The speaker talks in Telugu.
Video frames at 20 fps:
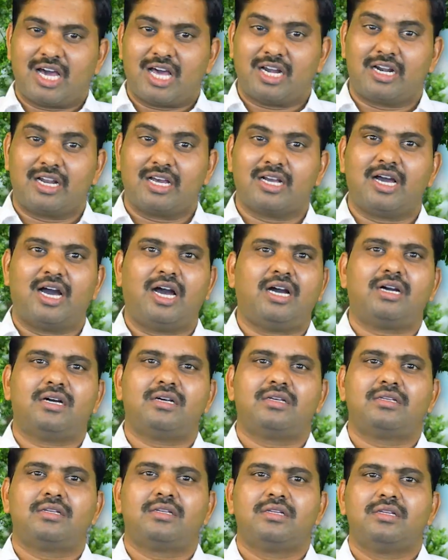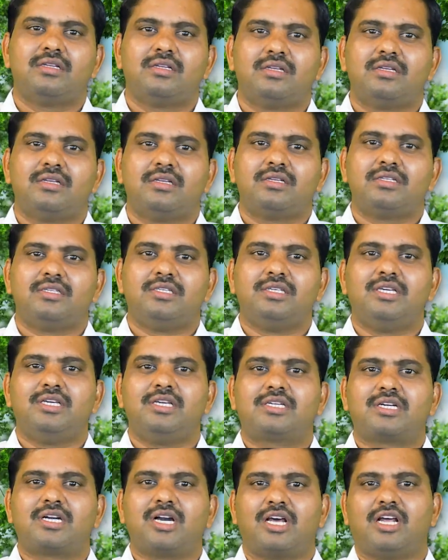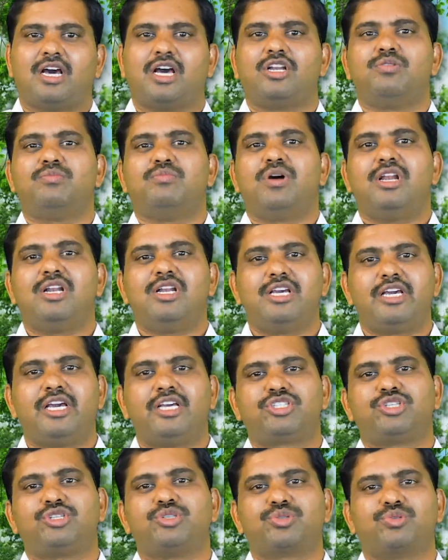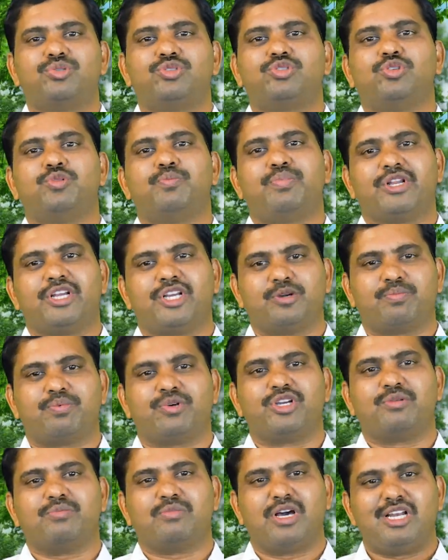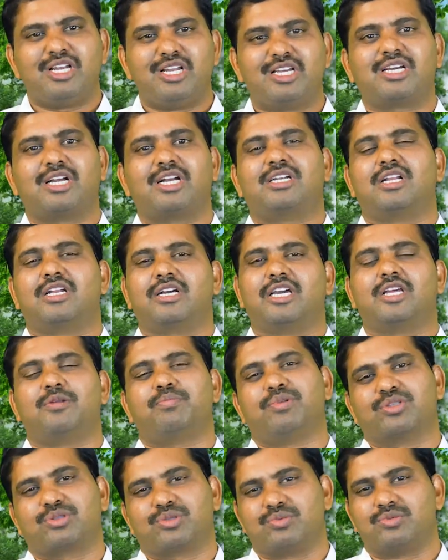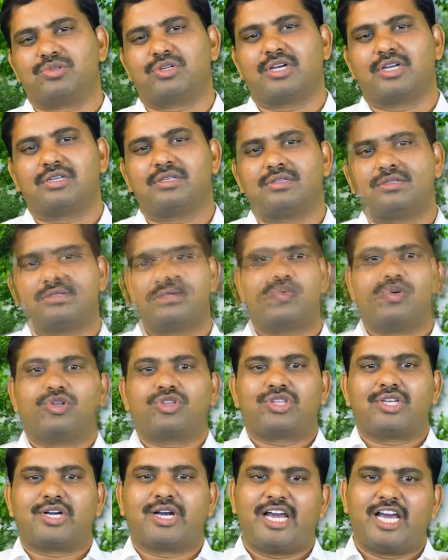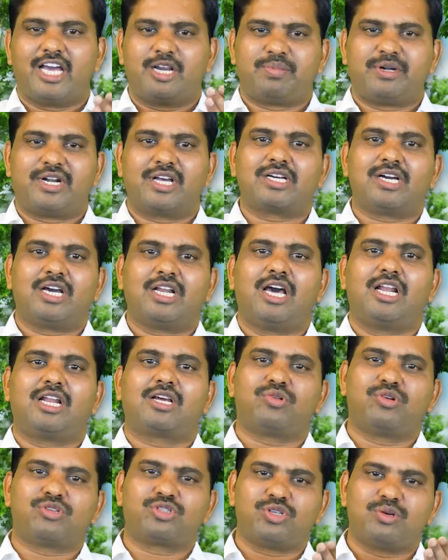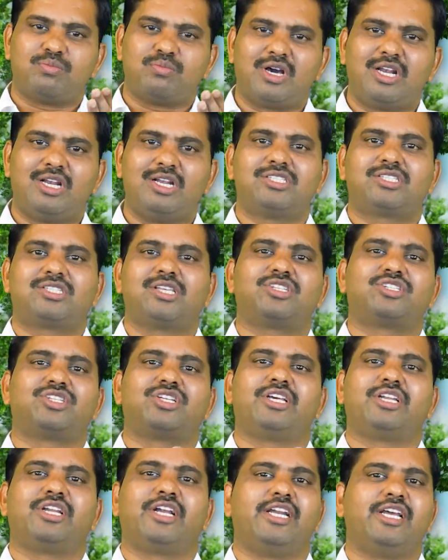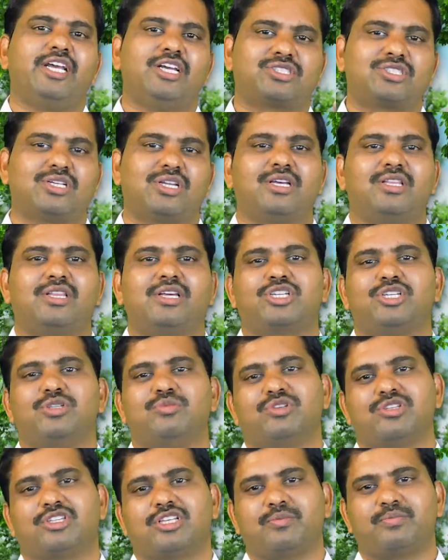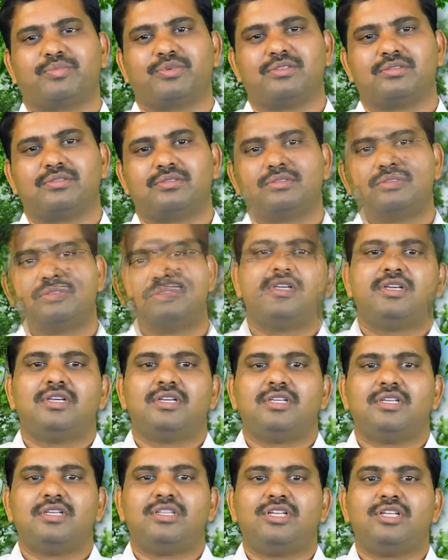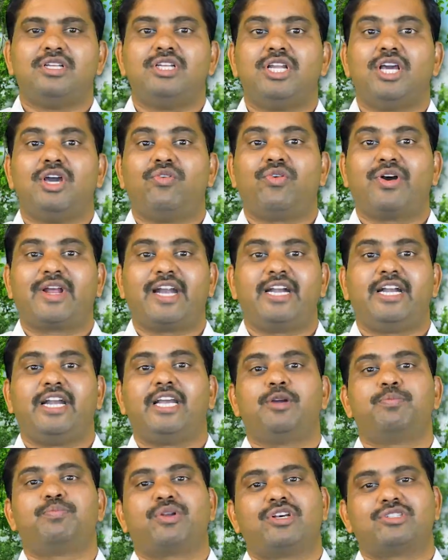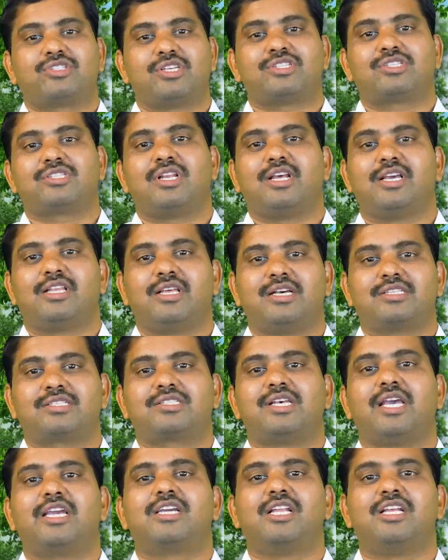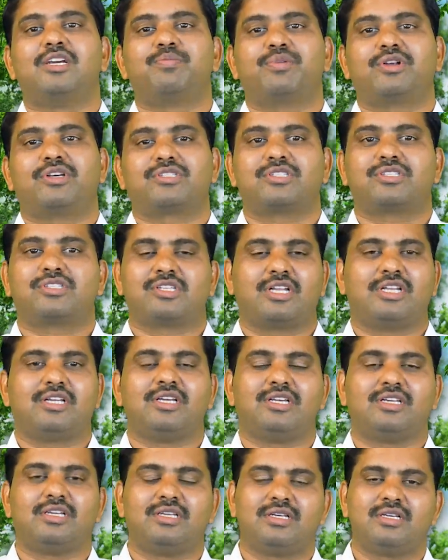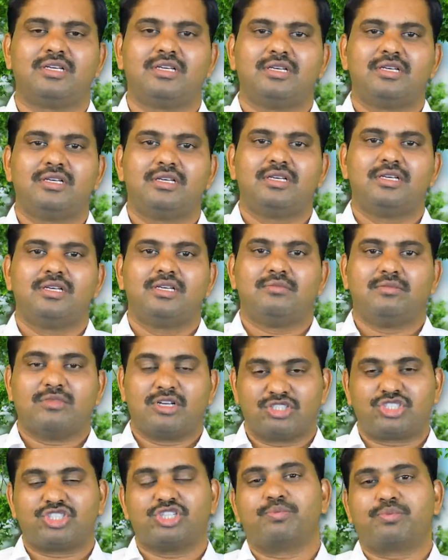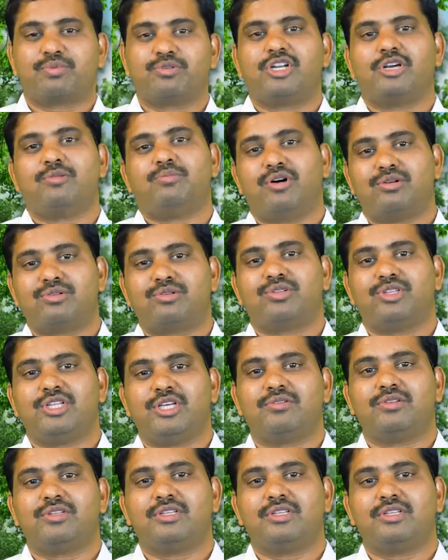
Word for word: కారణంగా ఈ కణాలు మళ్ళీ హెచ్చించుకుంటూ పెరిగిపోయి మళ్ళీ గడ్డలుగా ఏర్పడుతూ ఉంటాయి కొత్తగా ఏర్పడే కణాల కోసం మళ్ళీ సర్జరీ రేడియేషన్ లేదా కీమోథెరపీ ఇది నెవర్ ఎండింగ్ ప్రాసెస్ లేదా సైక్లింగ్ ప్రాసెస్ అని మనం చెప్పుకుంటే బాగుంటుందేమో